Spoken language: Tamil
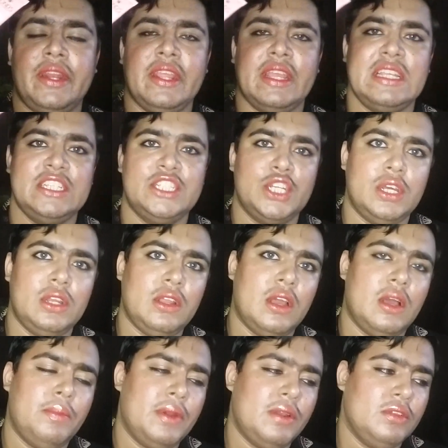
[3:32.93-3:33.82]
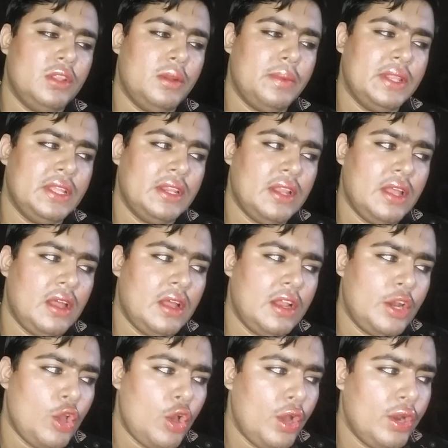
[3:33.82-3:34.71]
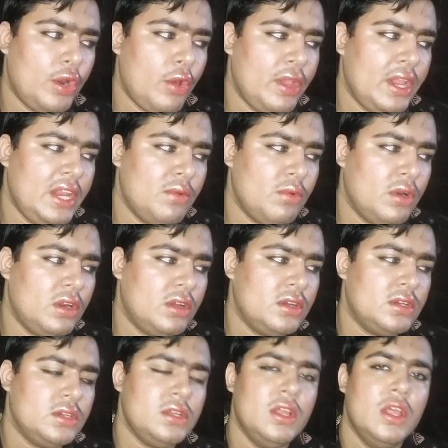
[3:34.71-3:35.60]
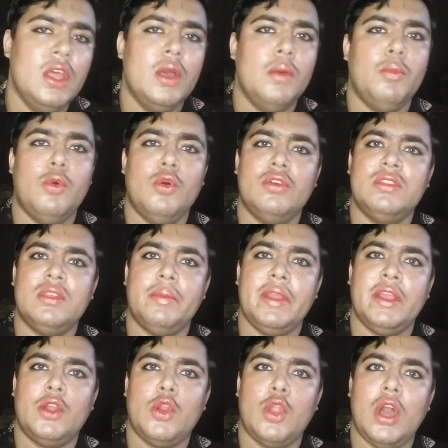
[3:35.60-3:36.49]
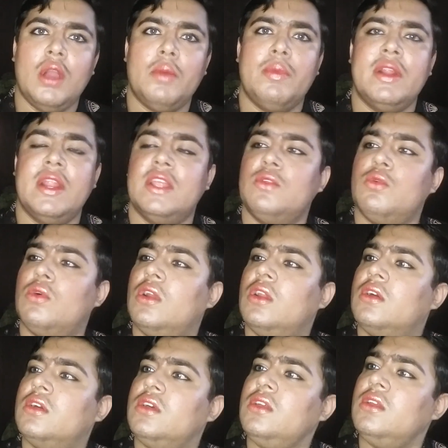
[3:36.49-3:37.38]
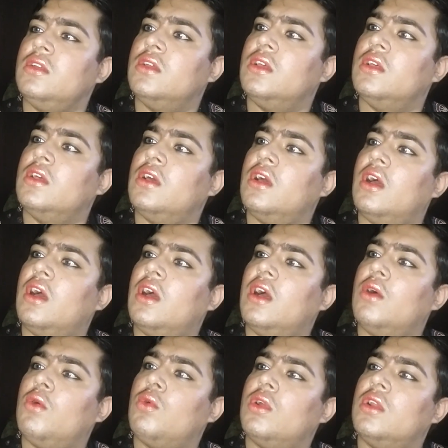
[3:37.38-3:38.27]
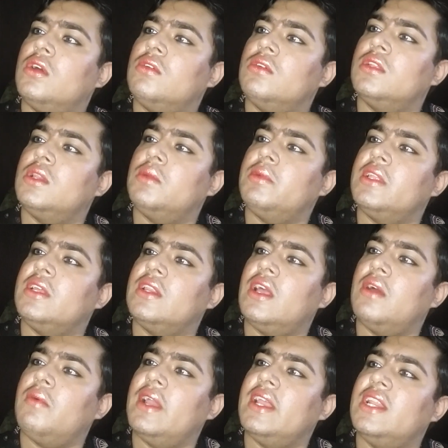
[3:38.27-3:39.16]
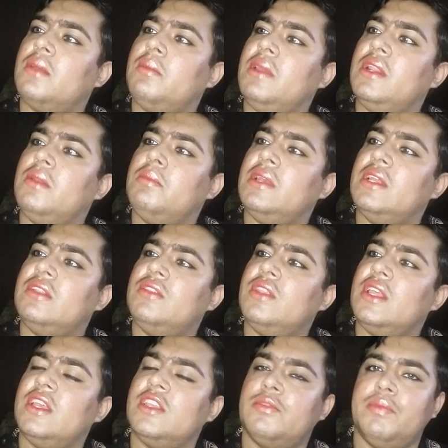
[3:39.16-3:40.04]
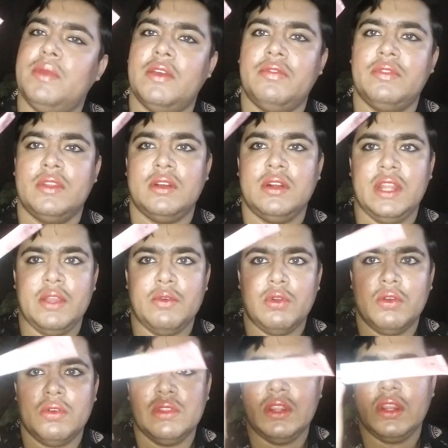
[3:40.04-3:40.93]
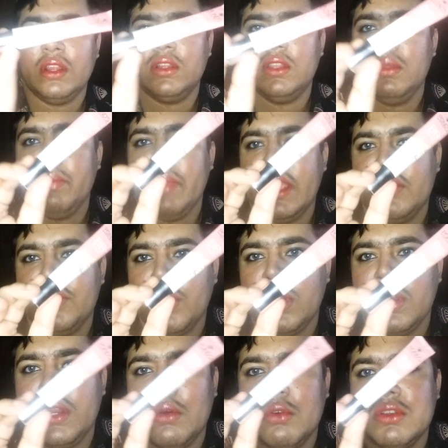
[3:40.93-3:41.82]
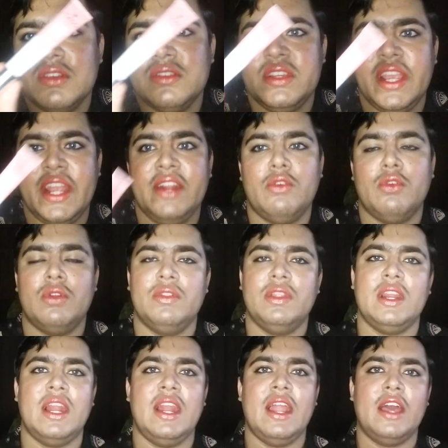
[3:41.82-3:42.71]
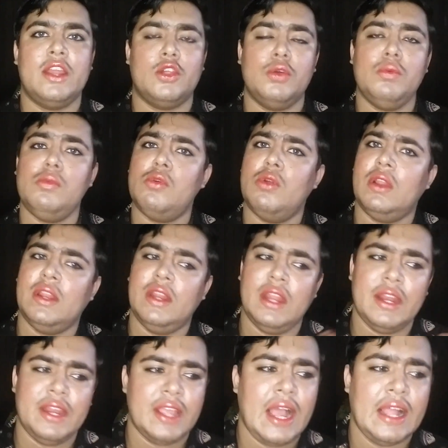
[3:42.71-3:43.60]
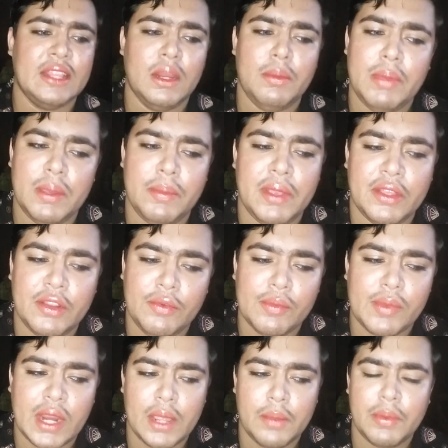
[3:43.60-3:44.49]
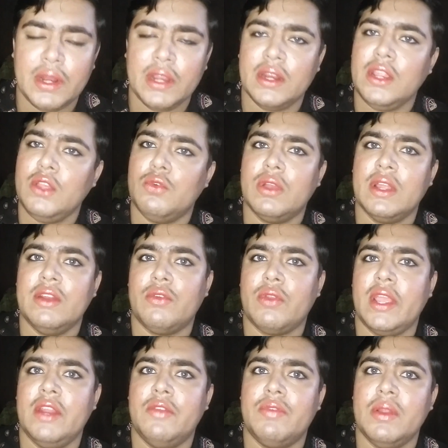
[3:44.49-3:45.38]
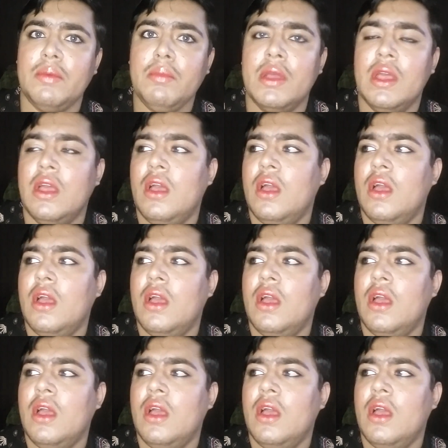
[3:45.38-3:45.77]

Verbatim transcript: வெயிட் டெக்ஸ்டர் அப்புறம் வந்து பார்த்தீங்கன்னா நான் ஆயிலி உங்களுக்கு போர்ஸை போய் கிளாக் பண்ணாது உங்களுக்கு உங்களுக்கு வந்துட்டு பார்த்திங்கன்னா வைட்டமின் பி த்ரீ எஸ்பிஎஃப் தேர்ட்டி உங்களுக்கு வந்துட்டு இருக்குது மேக் ஷூர் இன்னும் கொஞ்சம் ஷேட் கொண்டு வந்தால் நல்லாயிருக்கும் உங்களுக்கு இல்லை நீங்கள் அதர் பிபி க்ரீம் ட்ரை பண்ணிங்கன்னா யூ கேன் ட்ரை ஃப்ரம்